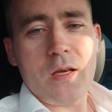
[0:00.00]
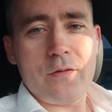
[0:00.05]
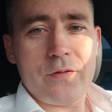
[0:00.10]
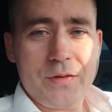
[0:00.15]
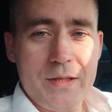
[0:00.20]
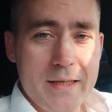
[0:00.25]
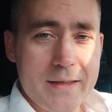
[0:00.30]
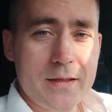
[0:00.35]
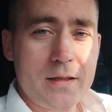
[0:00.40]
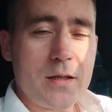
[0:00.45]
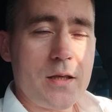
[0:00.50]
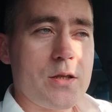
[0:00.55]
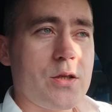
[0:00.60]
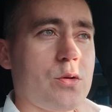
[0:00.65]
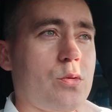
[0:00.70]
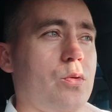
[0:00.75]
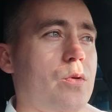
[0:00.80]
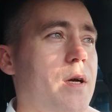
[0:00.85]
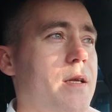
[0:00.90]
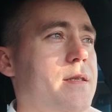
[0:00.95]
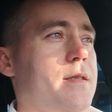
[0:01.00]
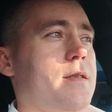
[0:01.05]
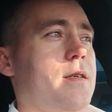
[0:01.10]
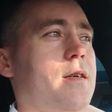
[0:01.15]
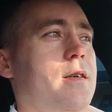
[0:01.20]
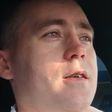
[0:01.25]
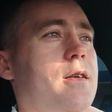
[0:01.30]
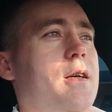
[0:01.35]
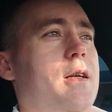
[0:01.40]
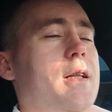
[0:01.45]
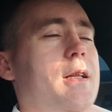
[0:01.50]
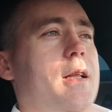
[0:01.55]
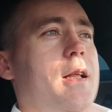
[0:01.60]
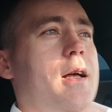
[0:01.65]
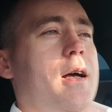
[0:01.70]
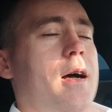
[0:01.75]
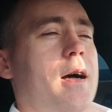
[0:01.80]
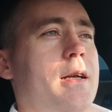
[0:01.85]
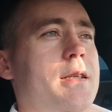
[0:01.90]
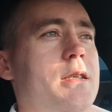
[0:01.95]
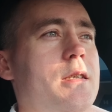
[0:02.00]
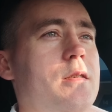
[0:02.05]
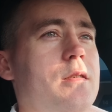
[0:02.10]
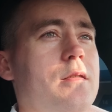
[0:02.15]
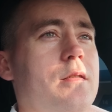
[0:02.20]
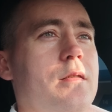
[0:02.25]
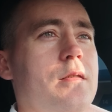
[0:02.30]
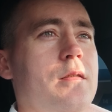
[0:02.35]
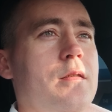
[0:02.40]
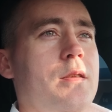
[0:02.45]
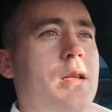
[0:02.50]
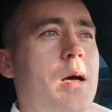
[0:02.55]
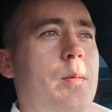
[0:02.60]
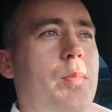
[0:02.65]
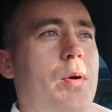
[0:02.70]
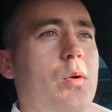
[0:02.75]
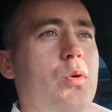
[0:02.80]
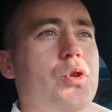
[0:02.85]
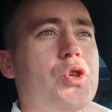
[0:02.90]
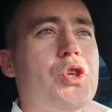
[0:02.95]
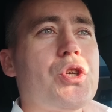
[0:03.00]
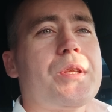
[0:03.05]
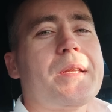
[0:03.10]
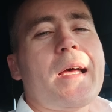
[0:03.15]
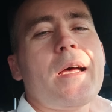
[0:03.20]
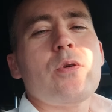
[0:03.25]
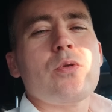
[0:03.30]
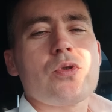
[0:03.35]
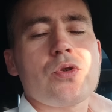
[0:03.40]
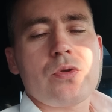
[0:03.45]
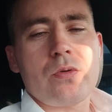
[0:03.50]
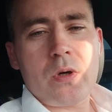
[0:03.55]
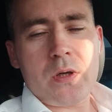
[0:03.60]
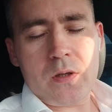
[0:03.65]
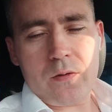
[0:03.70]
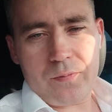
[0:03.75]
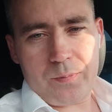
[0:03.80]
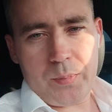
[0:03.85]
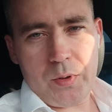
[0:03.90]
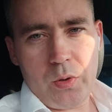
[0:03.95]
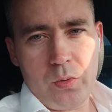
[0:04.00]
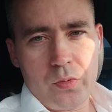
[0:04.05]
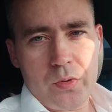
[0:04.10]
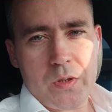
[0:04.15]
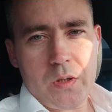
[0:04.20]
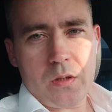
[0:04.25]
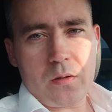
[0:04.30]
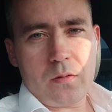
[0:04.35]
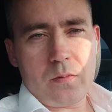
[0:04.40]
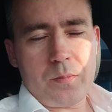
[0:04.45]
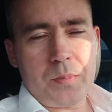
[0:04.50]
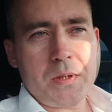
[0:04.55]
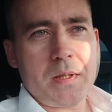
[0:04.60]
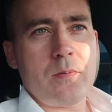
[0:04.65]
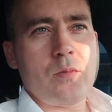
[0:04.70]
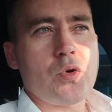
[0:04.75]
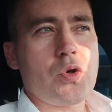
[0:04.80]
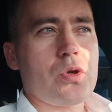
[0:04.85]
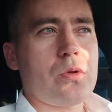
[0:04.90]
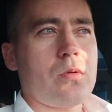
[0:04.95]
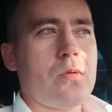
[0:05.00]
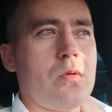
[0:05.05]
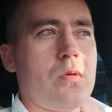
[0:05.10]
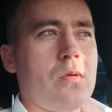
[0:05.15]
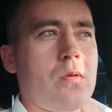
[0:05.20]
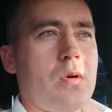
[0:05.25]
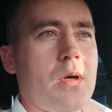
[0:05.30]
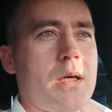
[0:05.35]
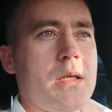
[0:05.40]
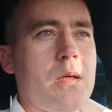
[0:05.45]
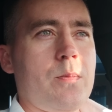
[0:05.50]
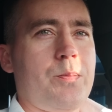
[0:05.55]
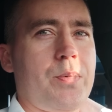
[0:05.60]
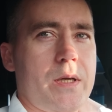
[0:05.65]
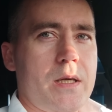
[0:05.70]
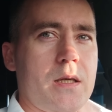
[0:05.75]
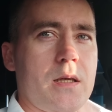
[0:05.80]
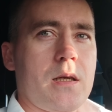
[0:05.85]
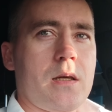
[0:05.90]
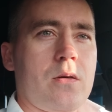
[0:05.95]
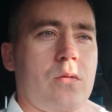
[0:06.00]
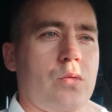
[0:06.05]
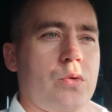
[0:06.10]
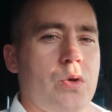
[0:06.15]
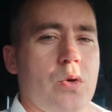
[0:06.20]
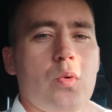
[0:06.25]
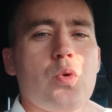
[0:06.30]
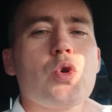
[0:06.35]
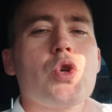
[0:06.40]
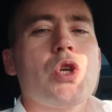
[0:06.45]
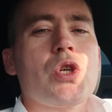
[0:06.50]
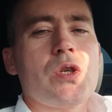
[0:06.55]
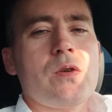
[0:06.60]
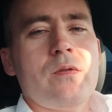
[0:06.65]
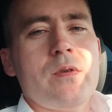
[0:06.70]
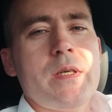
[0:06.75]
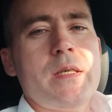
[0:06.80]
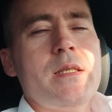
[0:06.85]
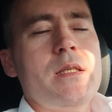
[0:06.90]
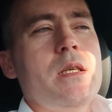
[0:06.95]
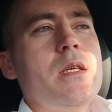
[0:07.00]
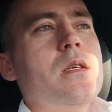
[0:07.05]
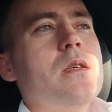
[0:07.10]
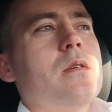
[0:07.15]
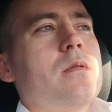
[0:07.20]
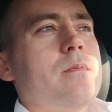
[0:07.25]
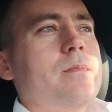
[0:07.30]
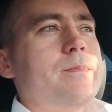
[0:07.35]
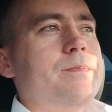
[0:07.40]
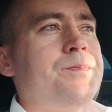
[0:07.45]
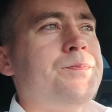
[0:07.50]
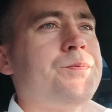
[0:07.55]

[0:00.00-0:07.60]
в некоторых ситуациях, они э, наоборот считают, что они в плюсе, потому что они приняли, у них уже живые деньги,